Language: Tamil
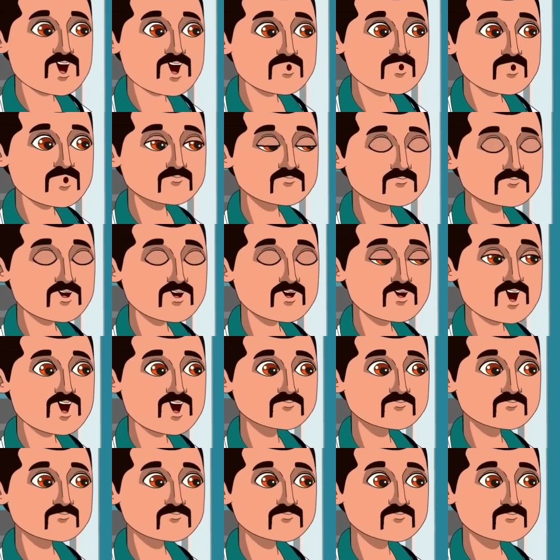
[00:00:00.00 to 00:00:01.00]
டாக்டர்
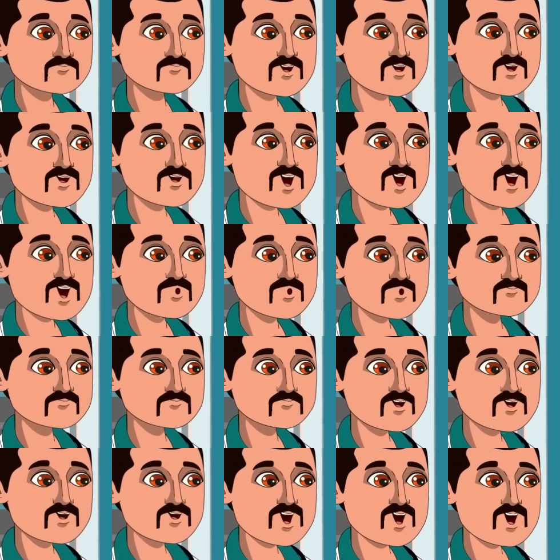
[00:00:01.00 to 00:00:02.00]
அனாமிகா இது என்ன
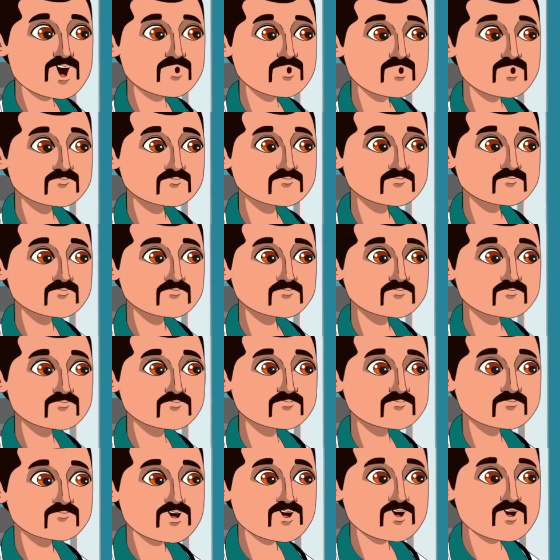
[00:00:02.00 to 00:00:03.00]
கனவா நிஜமா
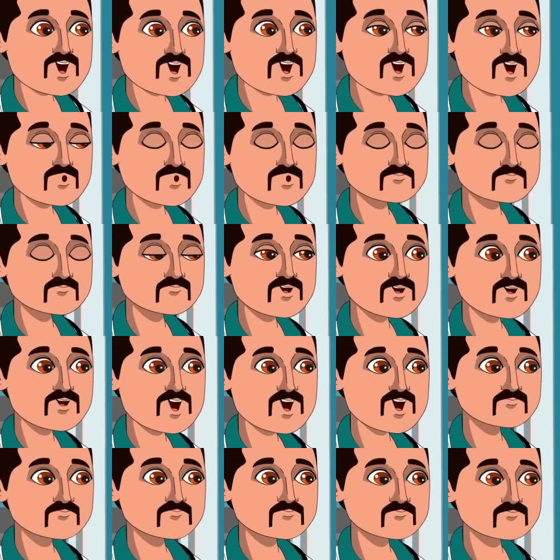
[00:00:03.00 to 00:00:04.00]
நானே
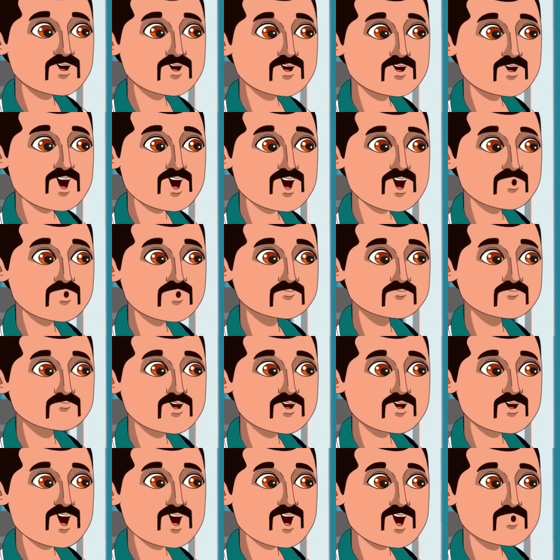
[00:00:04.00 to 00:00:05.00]
கூப்பிட்டாலும் இப்ப
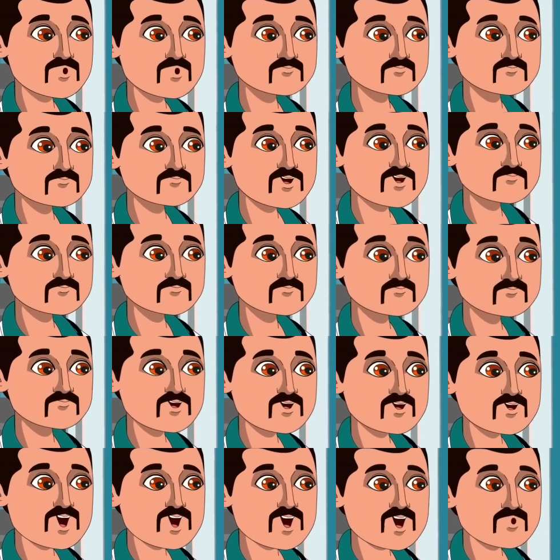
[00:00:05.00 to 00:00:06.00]
நான் பிஸியா இருக்கேன்
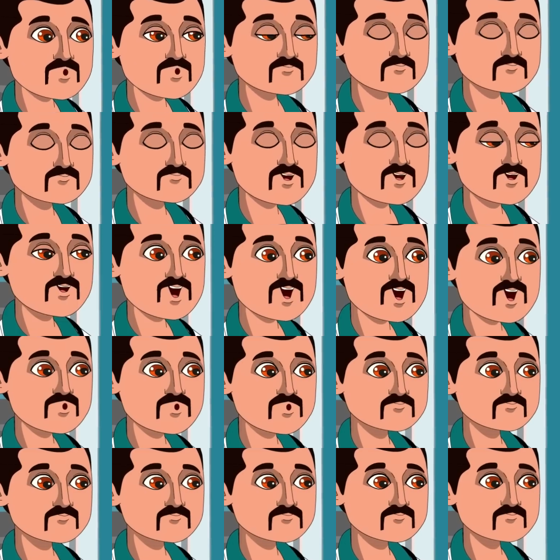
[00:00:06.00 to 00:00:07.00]
அப்புறமா
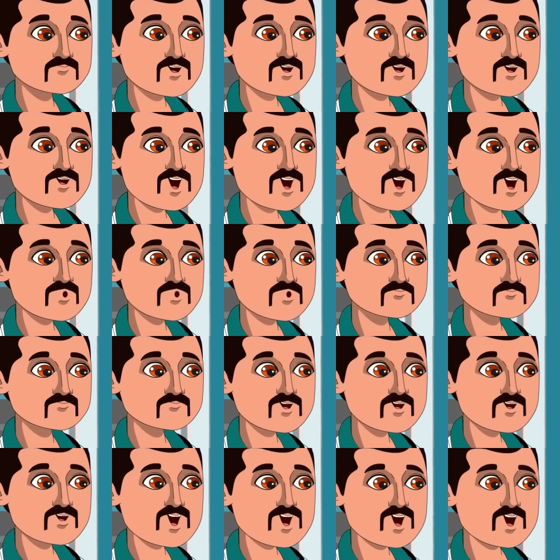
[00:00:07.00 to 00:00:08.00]
பேசுறேன் ஏதாவது
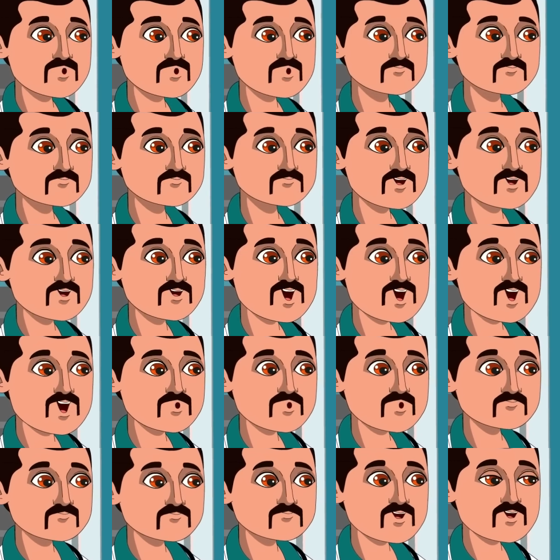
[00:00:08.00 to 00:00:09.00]
முக்கியமான விஷயம்
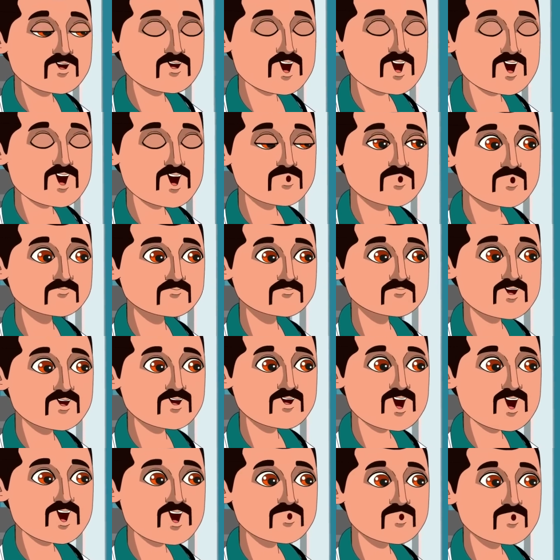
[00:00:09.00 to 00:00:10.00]
இருந்ததுன்னா எஸ்எம்எஸ்
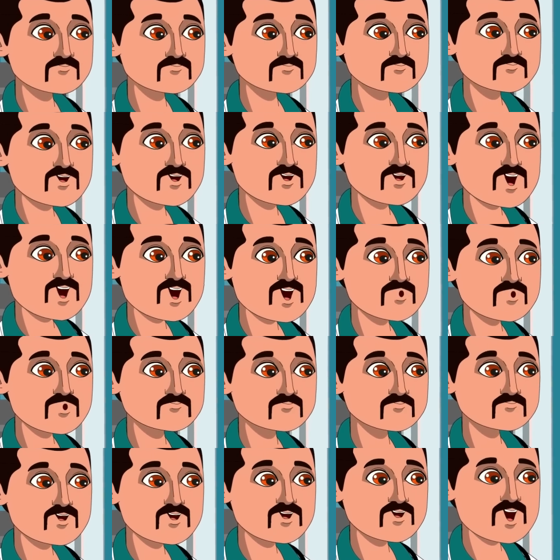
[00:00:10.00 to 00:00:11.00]
பண்ணுங்கன்னு சொல்ற
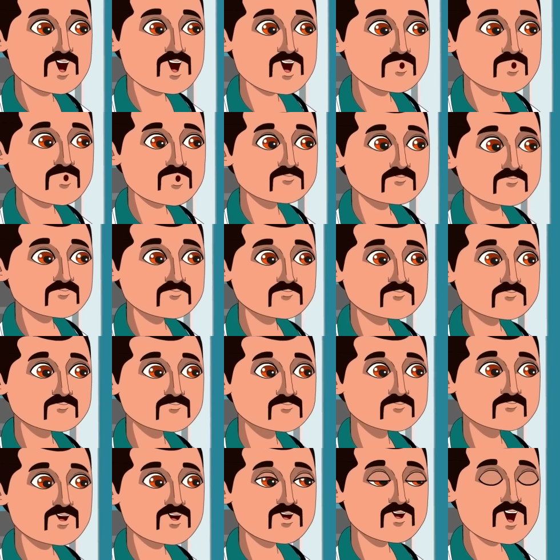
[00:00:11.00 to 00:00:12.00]
அனாமிகாவா
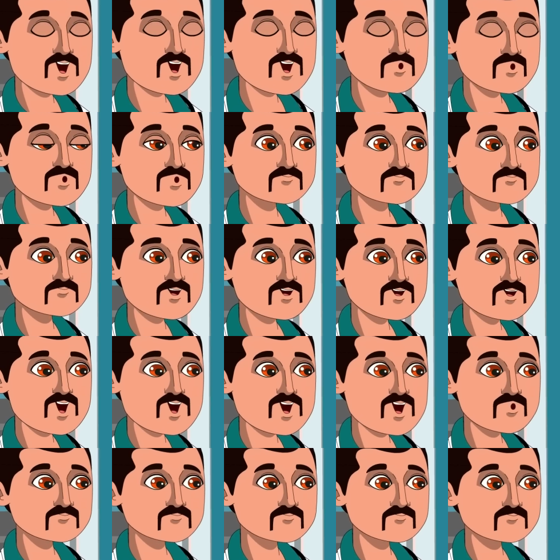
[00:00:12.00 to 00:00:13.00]
ஏன் முன்னாடி
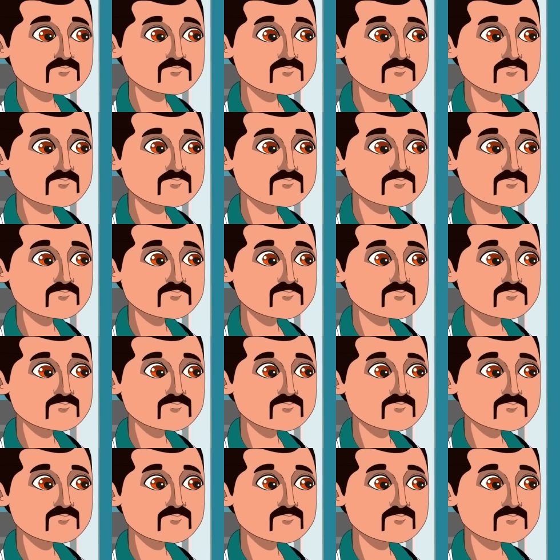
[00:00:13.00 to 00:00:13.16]
நிக்கிறது